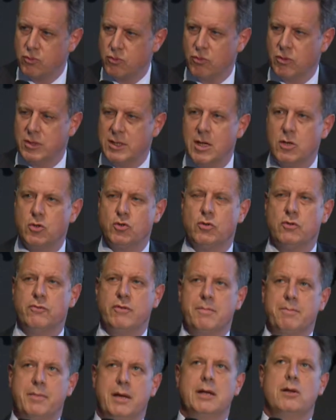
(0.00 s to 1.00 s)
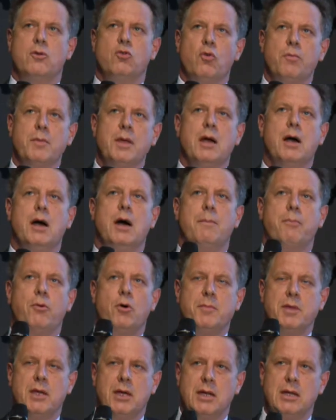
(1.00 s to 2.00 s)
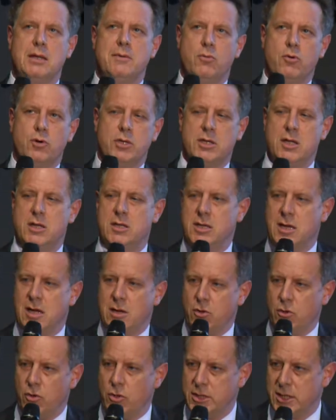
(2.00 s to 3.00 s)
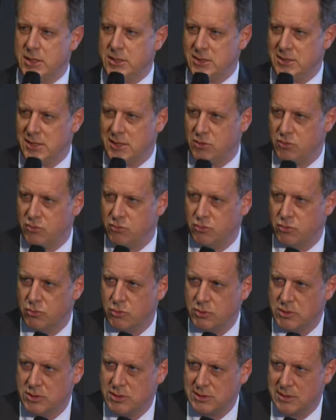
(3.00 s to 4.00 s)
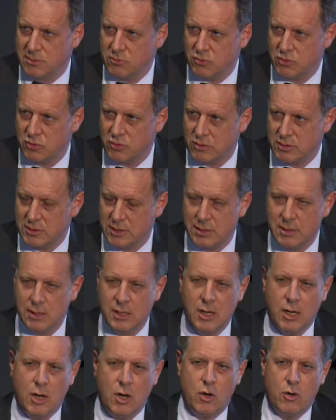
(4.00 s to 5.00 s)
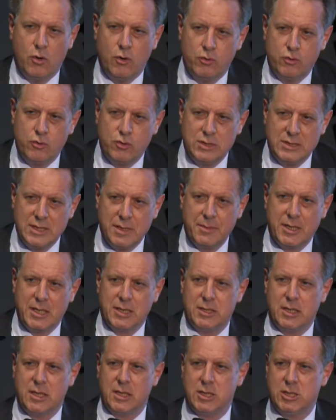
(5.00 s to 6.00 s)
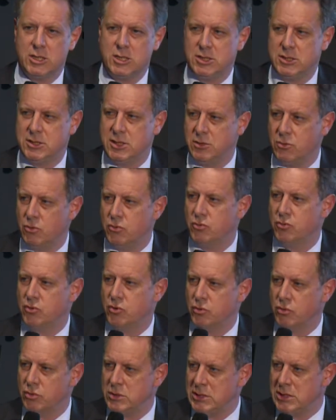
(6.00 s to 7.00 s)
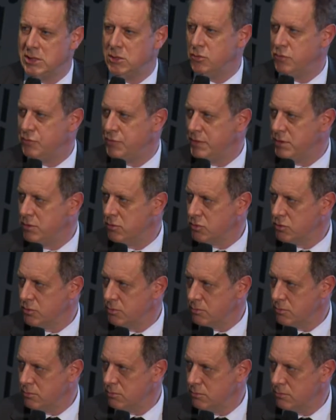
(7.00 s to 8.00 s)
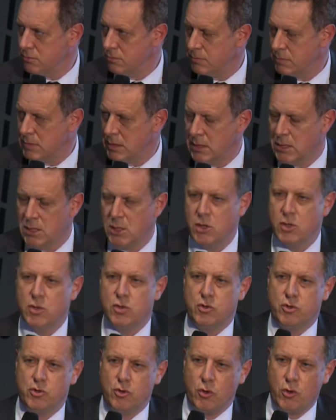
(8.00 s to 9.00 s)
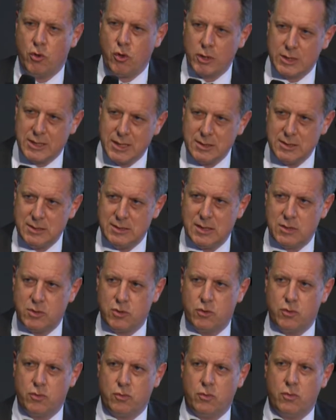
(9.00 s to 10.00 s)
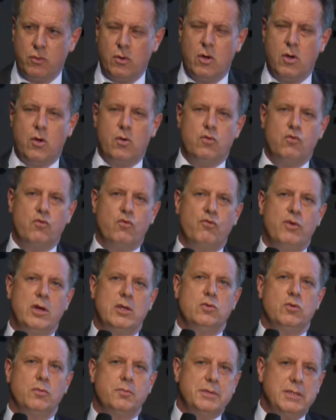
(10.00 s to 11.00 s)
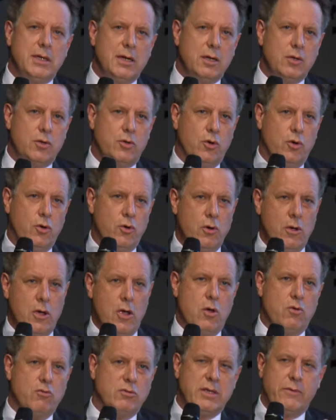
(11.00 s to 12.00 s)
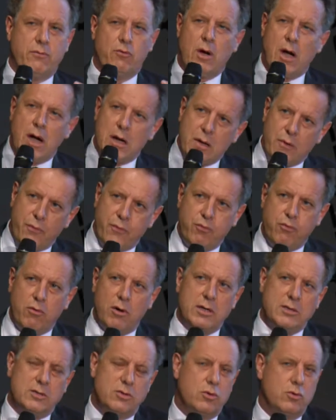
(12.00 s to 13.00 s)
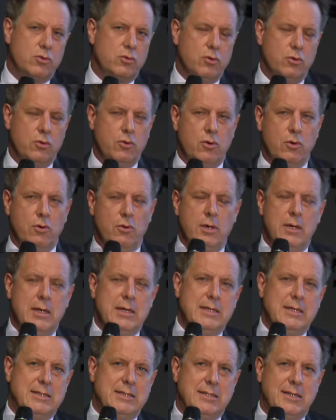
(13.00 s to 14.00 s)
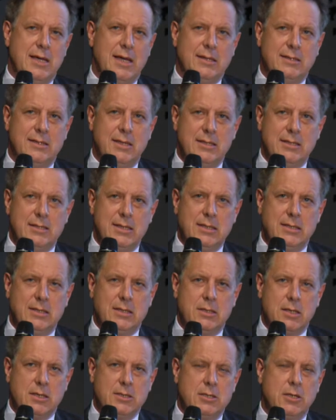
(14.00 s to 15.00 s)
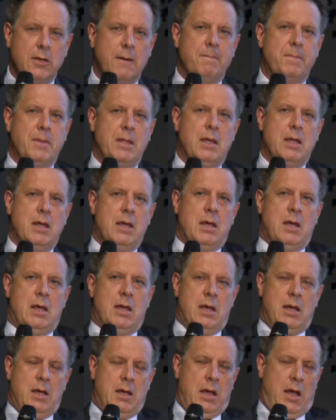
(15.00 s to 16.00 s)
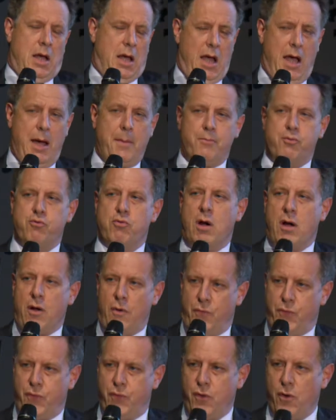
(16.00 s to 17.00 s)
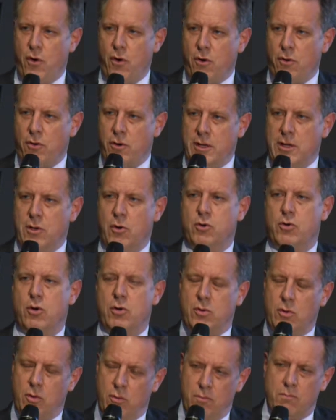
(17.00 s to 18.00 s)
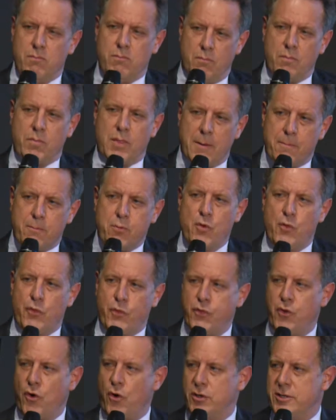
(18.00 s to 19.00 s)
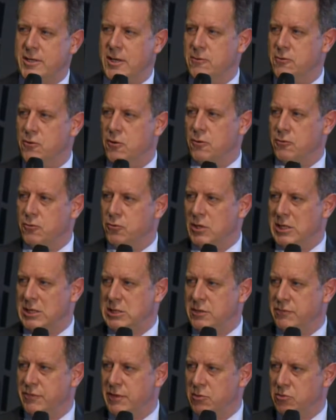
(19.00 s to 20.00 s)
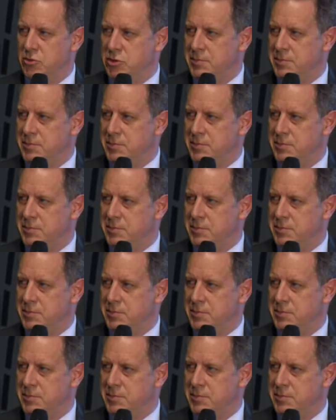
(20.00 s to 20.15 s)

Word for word: sur lesquels je ne vais pas être long, mais un premier élément qui est lié à l'organisation de notre système de santé, le deuxième qui est à la rigidité de nos outils de financement. Sur l'organisation, nous voyons bien que nous avons à la fois ce, que, euh, ce qui a été dit, c'est-à-dire un poids fort et encore plus fort qu'ailleurs de la sphère